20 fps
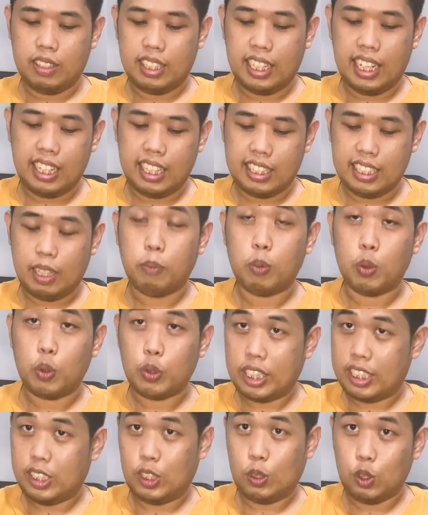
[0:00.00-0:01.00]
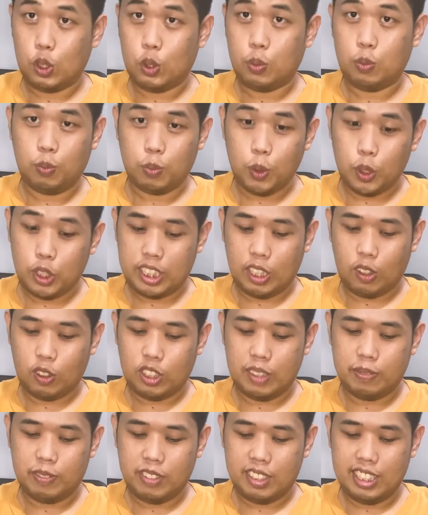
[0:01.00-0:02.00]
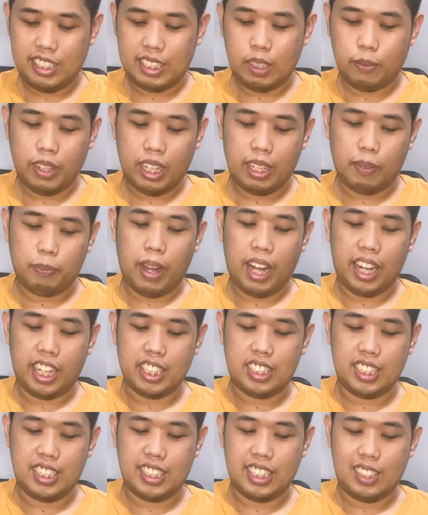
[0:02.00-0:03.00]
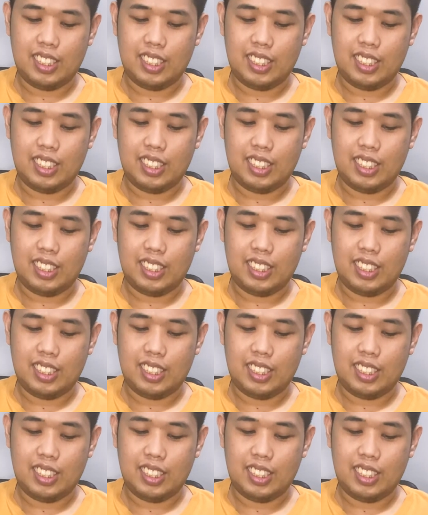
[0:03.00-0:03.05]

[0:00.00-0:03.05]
Talagang nabutas yung bulsa ko sa mga package.